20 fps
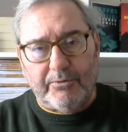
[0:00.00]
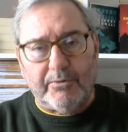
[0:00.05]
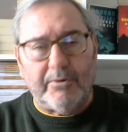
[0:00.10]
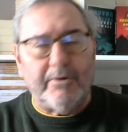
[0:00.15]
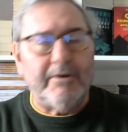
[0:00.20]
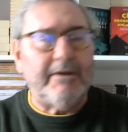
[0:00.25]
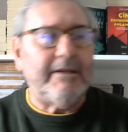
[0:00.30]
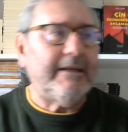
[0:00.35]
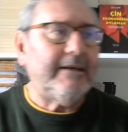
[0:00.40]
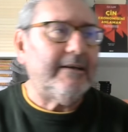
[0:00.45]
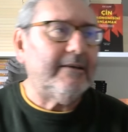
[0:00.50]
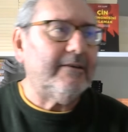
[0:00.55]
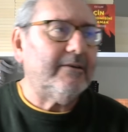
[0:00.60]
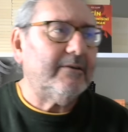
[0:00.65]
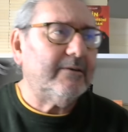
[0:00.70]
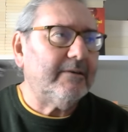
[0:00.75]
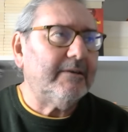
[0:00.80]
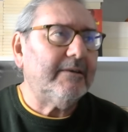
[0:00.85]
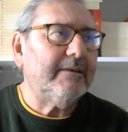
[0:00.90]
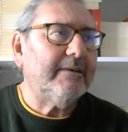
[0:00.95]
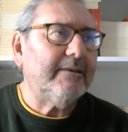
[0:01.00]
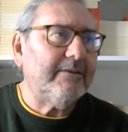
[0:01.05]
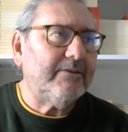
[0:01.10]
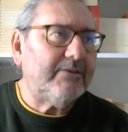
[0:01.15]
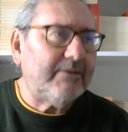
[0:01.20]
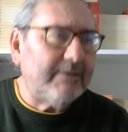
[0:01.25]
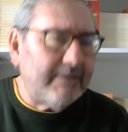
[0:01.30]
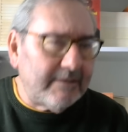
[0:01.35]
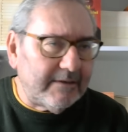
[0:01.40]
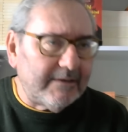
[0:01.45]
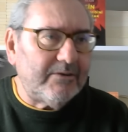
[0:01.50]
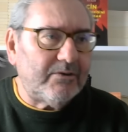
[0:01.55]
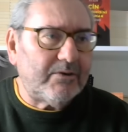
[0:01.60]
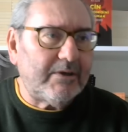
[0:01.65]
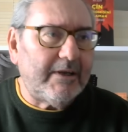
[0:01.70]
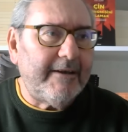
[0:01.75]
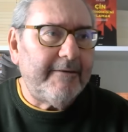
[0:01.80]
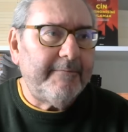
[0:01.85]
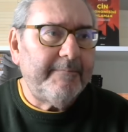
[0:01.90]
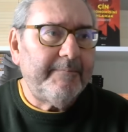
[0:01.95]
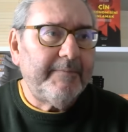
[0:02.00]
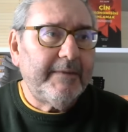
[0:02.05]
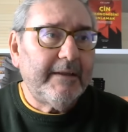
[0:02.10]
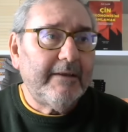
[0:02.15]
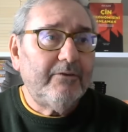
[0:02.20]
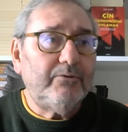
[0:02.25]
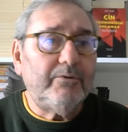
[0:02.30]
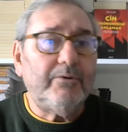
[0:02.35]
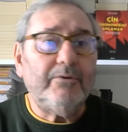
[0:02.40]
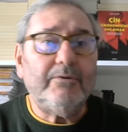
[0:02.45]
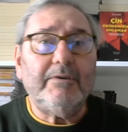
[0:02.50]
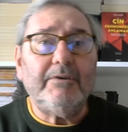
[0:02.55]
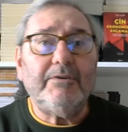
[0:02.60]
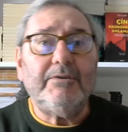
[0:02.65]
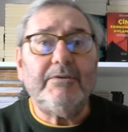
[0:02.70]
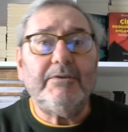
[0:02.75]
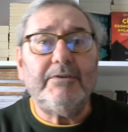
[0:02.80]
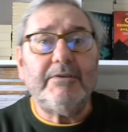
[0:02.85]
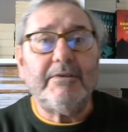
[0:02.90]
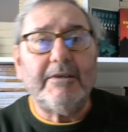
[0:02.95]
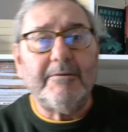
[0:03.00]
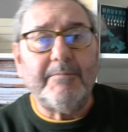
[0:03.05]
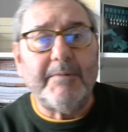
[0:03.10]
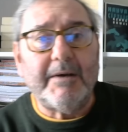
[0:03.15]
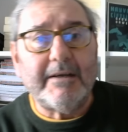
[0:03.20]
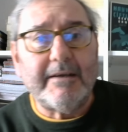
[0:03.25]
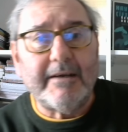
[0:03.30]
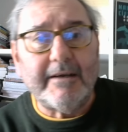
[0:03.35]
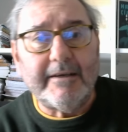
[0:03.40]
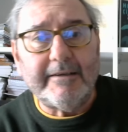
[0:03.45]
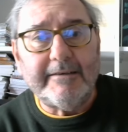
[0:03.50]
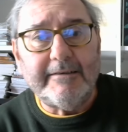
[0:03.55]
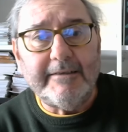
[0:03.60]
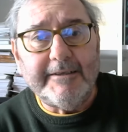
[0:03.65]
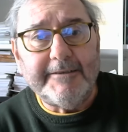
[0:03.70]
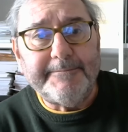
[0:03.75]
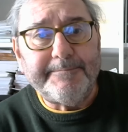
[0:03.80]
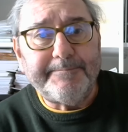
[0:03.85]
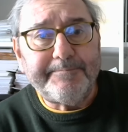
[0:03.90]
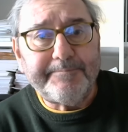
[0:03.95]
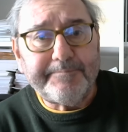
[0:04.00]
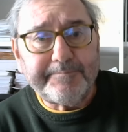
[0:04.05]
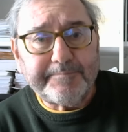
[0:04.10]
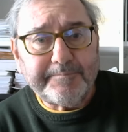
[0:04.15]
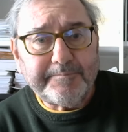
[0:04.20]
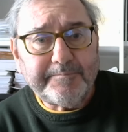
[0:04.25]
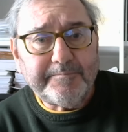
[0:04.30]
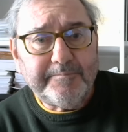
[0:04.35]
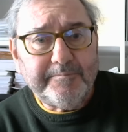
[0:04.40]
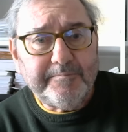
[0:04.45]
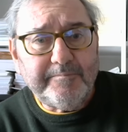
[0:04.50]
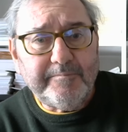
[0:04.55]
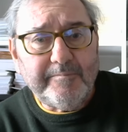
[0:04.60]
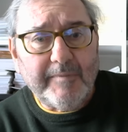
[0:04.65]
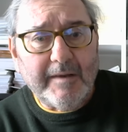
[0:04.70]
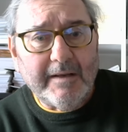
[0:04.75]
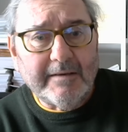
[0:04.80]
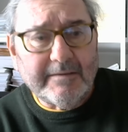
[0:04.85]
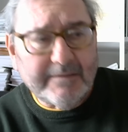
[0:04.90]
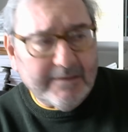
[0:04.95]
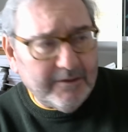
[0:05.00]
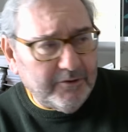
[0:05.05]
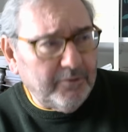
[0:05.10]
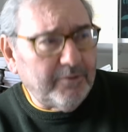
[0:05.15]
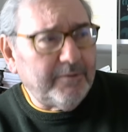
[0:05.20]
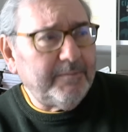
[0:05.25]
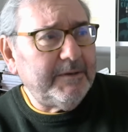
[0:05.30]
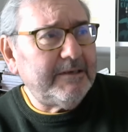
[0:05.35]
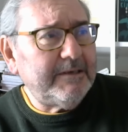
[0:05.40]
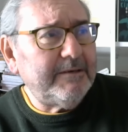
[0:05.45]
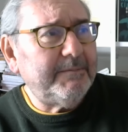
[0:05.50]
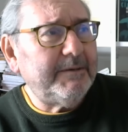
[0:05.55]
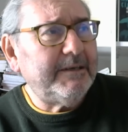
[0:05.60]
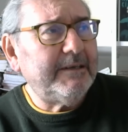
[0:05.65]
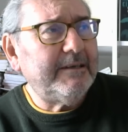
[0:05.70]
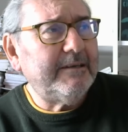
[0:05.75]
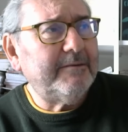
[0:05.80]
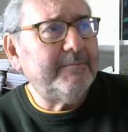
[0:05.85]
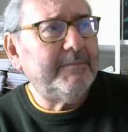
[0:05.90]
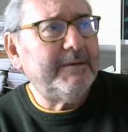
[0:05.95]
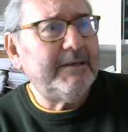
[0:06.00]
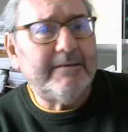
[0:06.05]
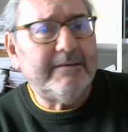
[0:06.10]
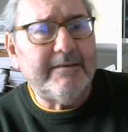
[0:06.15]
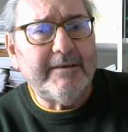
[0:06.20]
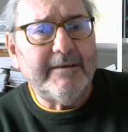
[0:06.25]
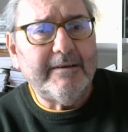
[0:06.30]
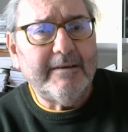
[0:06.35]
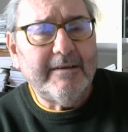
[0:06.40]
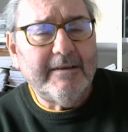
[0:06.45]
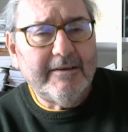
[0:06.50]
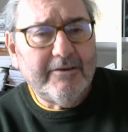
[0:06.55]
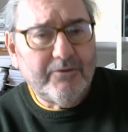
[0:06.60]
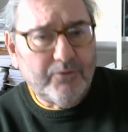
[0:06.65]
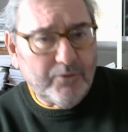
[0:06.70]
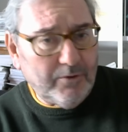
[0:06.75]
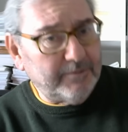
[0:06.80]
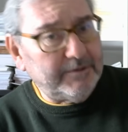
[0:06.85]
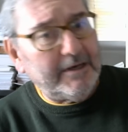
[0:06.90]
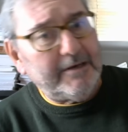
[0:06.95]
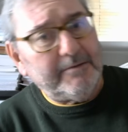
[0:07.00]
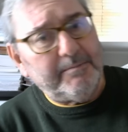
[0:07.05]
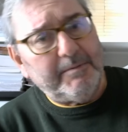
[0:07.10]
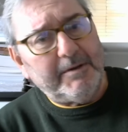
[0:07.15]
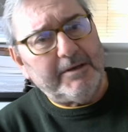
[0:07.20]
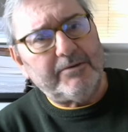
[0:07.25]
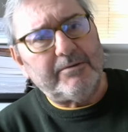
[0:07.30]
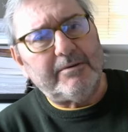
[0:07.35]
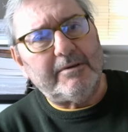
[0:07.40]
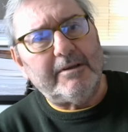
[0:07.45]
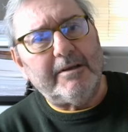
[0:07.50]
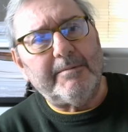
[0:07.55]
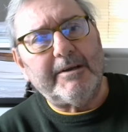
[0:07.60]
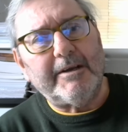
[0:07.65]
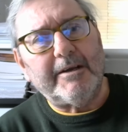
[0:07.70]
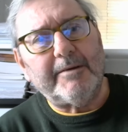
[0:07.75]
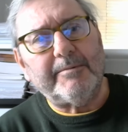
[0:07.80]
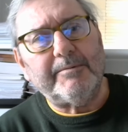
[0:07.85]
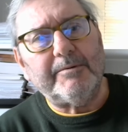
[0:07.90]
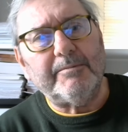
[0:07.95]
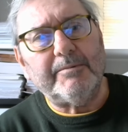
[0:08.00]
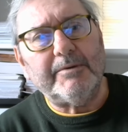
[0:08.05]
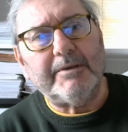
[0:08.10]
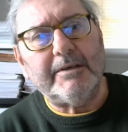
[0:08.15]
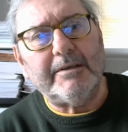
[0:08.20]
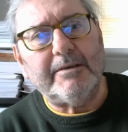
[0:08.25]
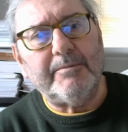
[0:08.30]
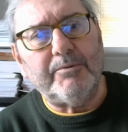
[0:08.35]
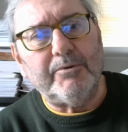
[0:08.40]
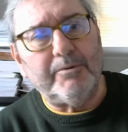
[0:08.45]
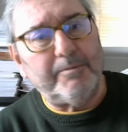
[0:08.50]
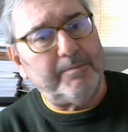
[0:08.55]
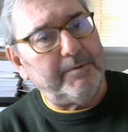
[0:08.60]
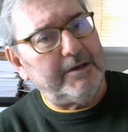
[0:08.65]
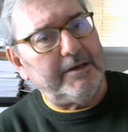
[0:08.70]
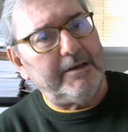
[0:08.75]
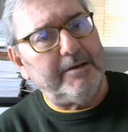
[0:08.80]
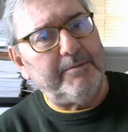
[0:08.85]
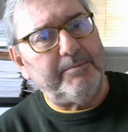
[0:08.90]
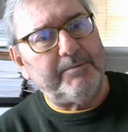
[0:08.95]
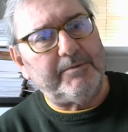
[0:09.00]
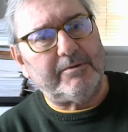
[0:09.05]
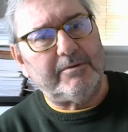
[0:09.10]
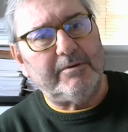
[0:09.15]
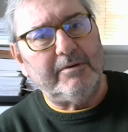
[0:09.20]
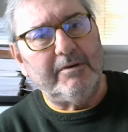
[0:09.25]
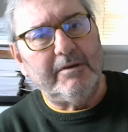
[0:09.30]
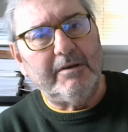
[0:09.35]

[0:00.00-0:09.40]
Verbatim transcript: rolleri e, çizince Türk Dışişleri Bakanlığı sanıyorum 2020 idi. Çok sert bir açıklama yaptı. Bu dedi büyük bir ayıptır.